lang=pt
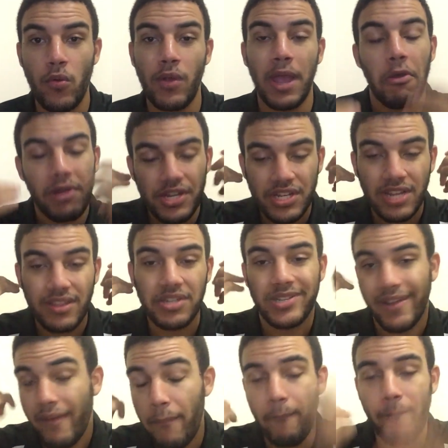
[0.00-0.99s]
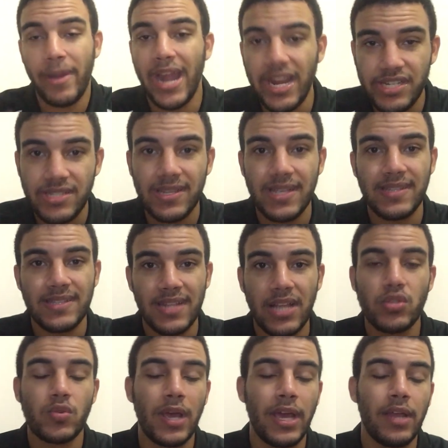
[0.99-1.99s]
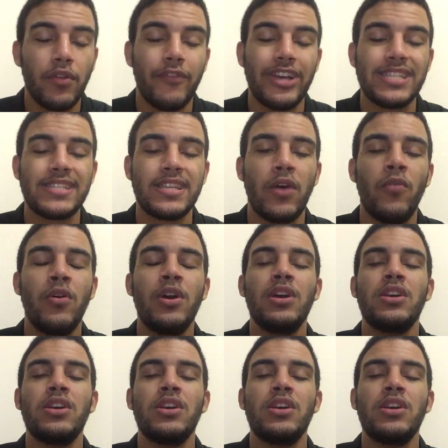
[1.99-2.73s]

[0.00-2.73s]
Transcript: O Caio Alexandre estava prestes a assinar sua renovação,